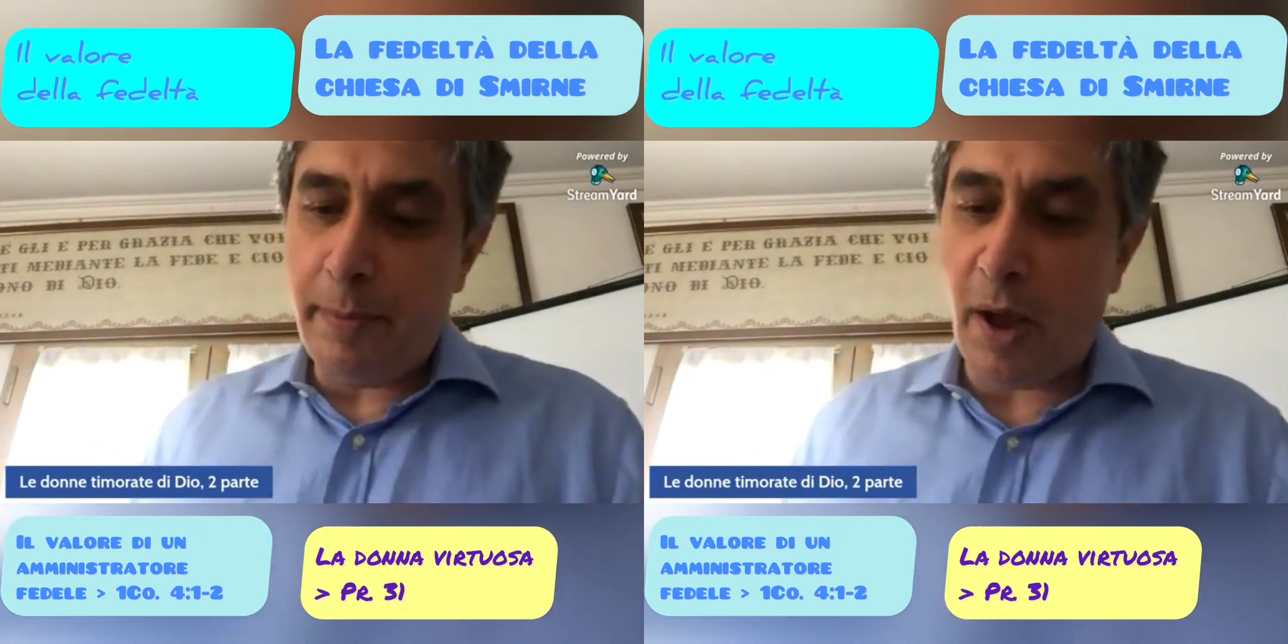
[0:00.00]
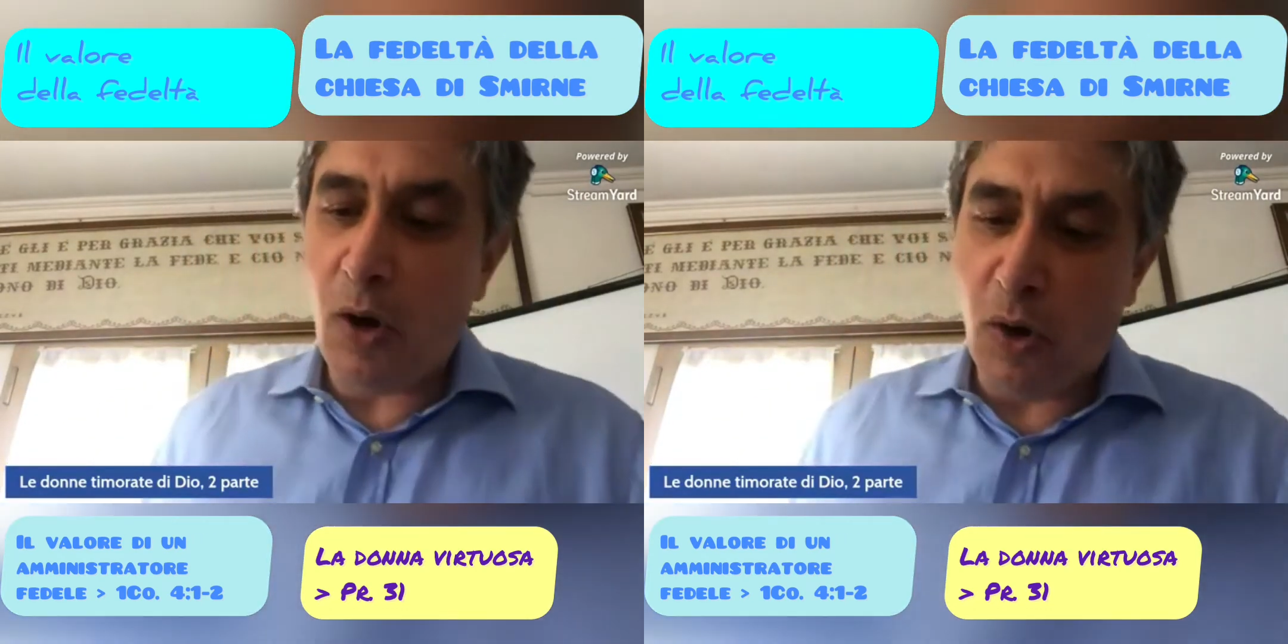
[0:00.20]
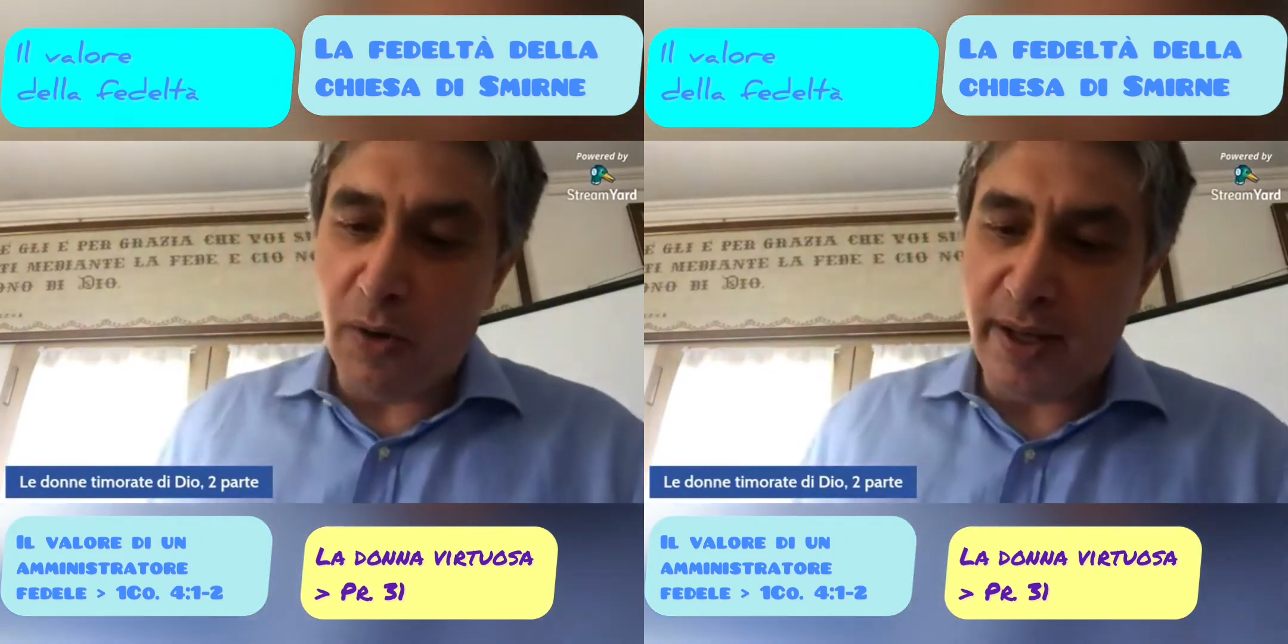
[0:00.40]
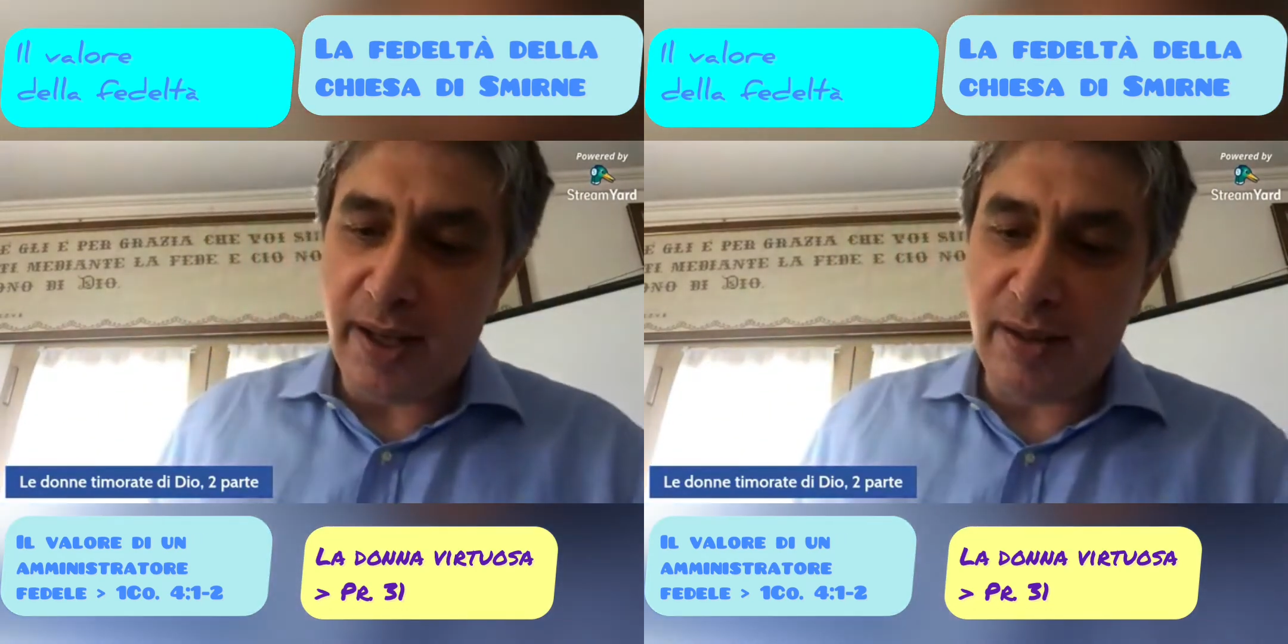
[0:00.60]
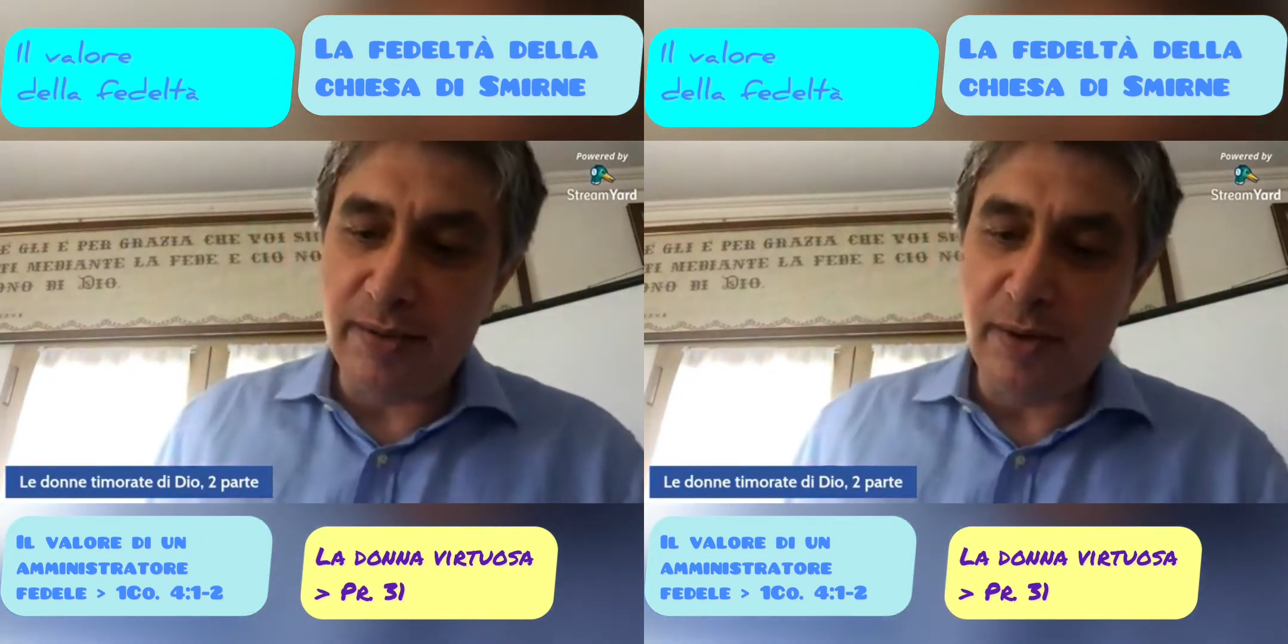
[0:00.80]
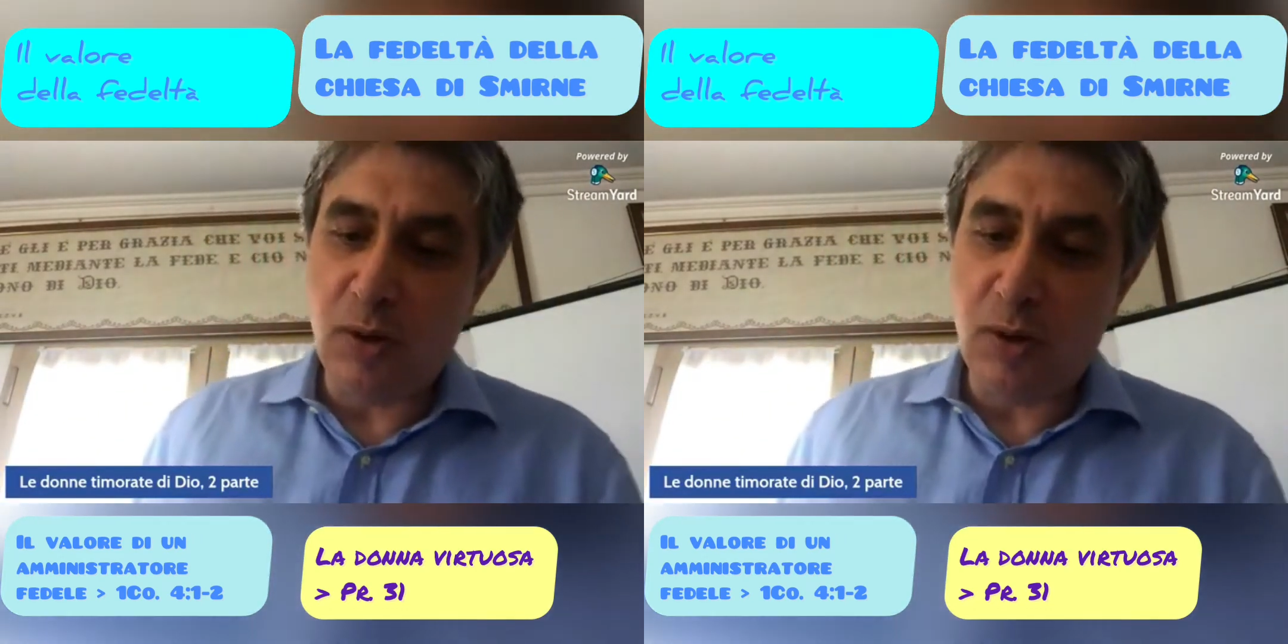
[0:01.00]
parole,